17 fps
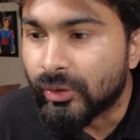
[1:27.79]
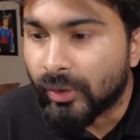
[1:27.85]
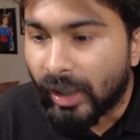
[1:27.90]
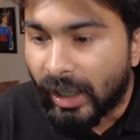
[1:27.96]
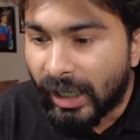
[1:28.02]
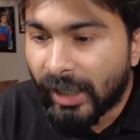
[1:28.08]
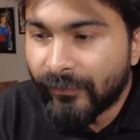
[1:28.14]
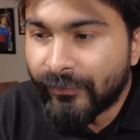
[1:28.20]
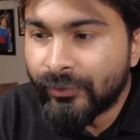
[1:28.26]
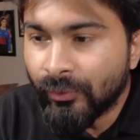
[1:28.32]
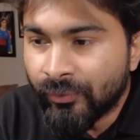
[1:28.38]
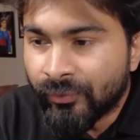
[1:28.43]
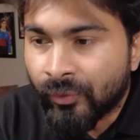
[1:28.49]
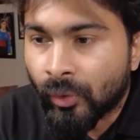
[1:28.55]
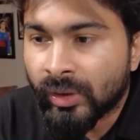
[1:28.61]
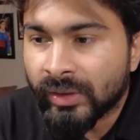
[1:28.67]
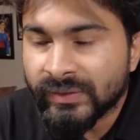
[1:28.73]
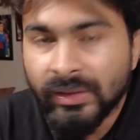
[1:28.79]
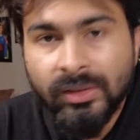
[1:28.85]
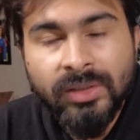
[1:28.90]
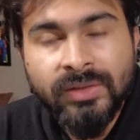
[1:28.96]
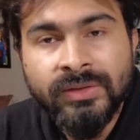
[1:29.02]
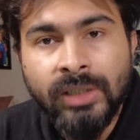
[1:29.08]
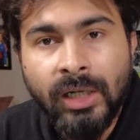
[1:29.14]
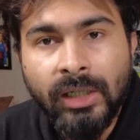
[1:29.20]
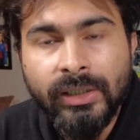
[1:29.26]
यू हैव टू फोकस
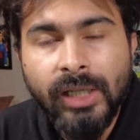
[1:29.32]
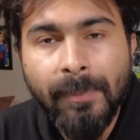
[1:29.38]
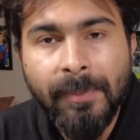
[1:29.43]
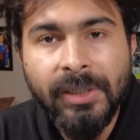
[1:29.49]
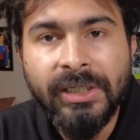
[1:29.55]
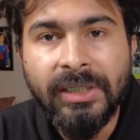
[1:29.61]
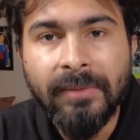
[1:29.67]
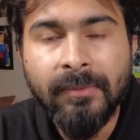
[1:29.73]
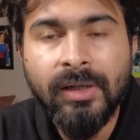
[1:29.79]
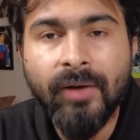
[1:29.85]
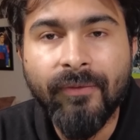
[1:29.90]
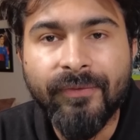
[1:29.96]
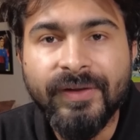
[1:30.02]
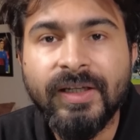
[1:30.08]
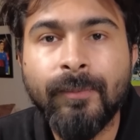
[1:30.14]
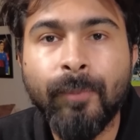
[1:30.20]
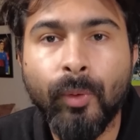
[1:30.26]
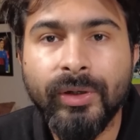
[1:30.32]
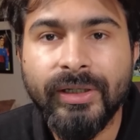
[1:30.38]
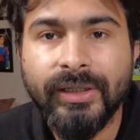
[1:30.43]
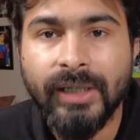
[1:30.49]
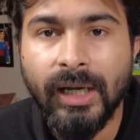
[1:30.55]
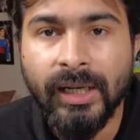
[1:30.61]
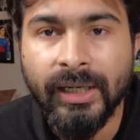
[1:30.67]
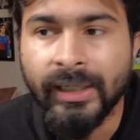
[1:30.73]
अंडरस्टैंड कि आपकी टीम का वीक पॉइंट क्या